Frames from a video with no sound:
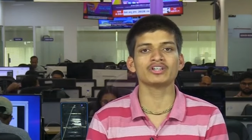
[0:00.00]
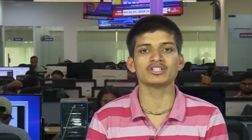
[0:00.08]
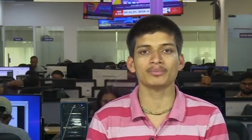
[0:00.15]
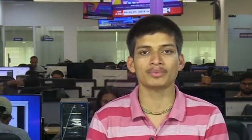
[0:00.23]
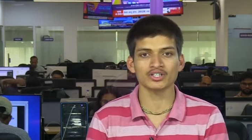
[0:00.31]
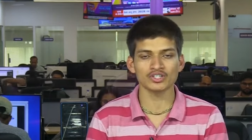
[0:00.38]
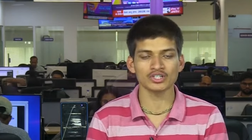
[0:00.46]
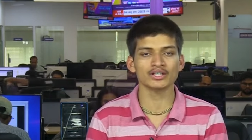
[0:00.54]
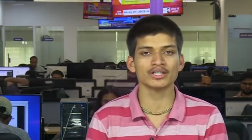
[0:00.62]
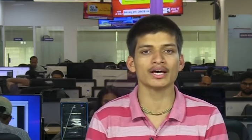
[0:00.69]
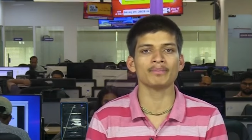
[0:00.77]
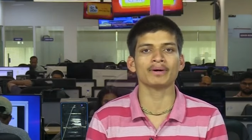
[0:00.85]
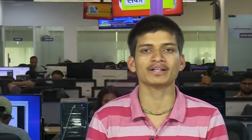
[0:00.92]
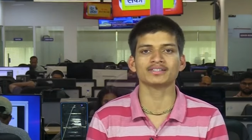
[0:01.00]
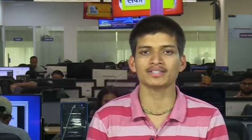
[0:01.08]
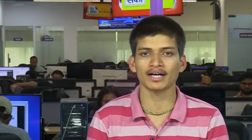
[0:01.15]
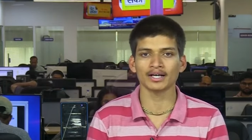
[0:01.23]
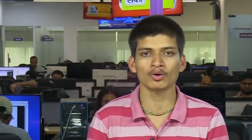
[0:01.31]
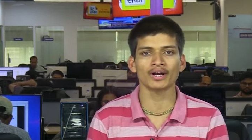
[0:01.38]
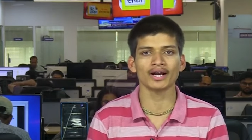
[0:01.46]
अच्छा प्रदर्शन किया है
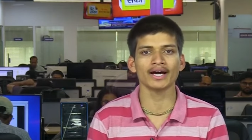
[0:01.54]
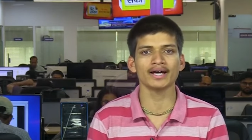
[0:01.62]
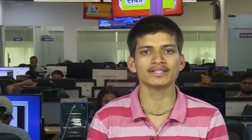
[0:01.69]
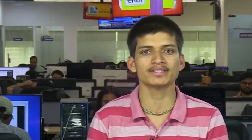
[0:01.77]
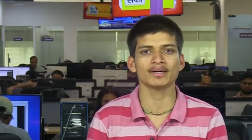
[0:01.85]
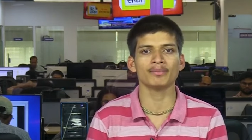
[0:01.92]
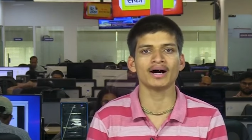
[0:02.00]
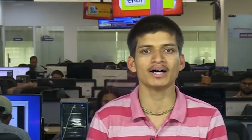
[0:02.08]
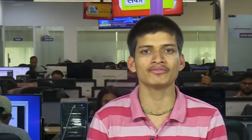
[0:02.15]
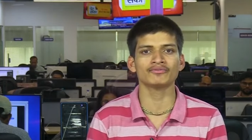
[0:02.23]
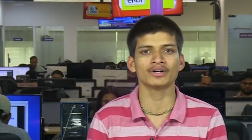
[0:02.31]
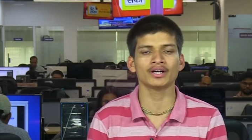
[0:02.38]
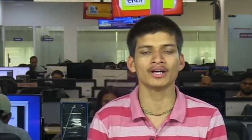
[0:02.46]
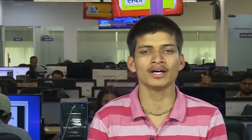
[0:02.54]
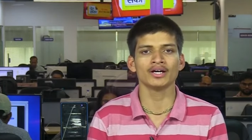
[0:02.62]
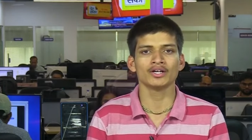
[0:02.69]
पाकिस्तान को हराया इसके बाद फिर